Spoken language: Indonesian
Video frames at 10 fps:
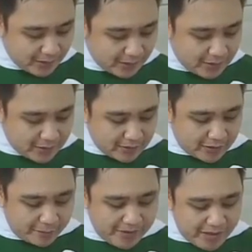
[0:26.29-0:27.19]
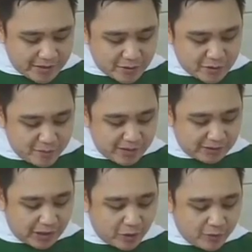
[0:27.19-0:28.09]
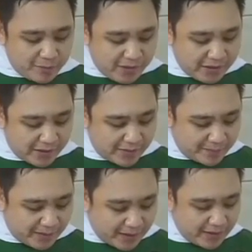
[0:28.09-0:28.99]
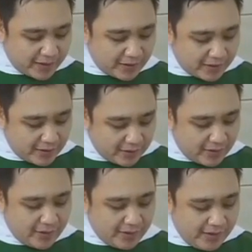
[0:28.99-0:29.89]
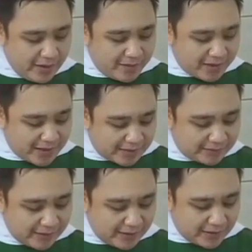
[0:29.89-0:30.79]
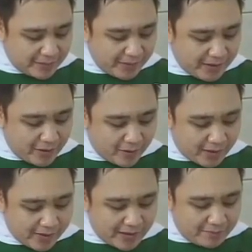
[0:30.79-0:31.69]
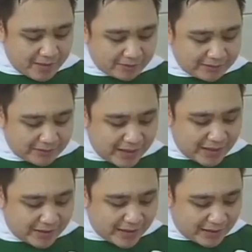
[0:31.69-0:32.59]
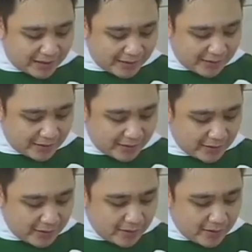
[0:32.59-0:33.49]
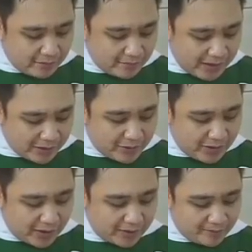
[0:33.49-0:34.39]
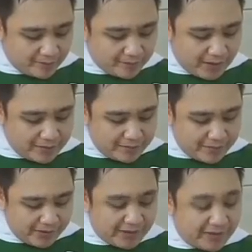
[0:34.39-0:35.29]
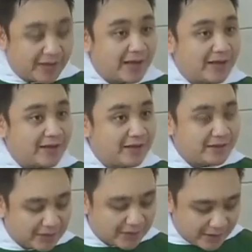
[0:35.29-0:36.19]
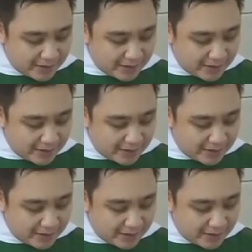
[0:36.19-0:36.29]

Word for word: Tetapi Yesus mengetahui pikiran mereka ia berkata kepada orang yang mati tangan kanannya, "Bangunlah dan berdirilah di tengah."